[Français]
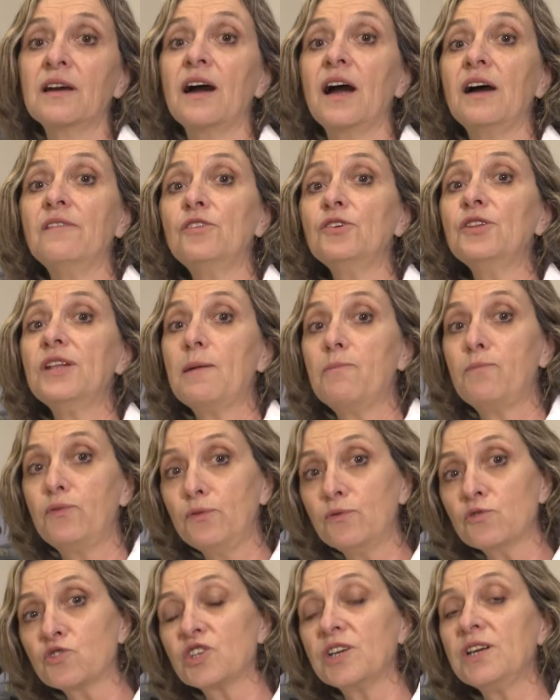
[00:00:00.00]
avant de la
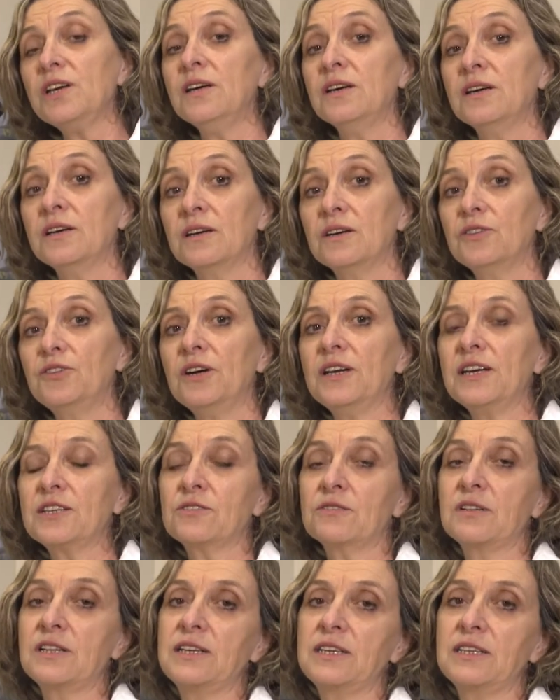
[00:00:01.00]
plonger dans
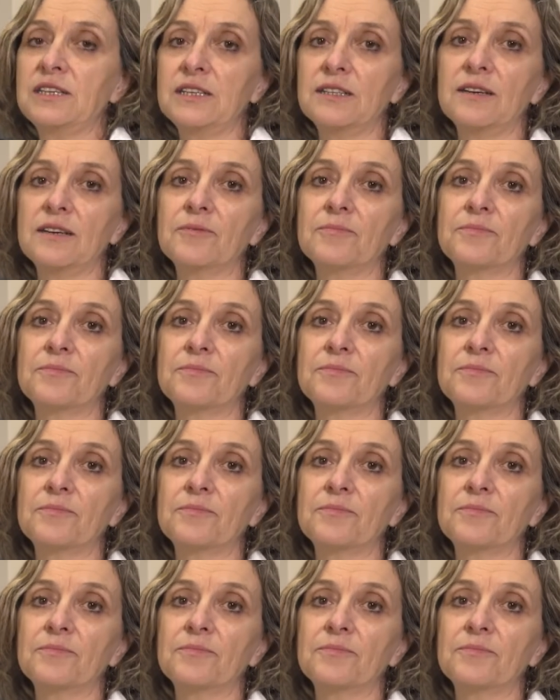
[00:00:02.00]
l'azote liquide.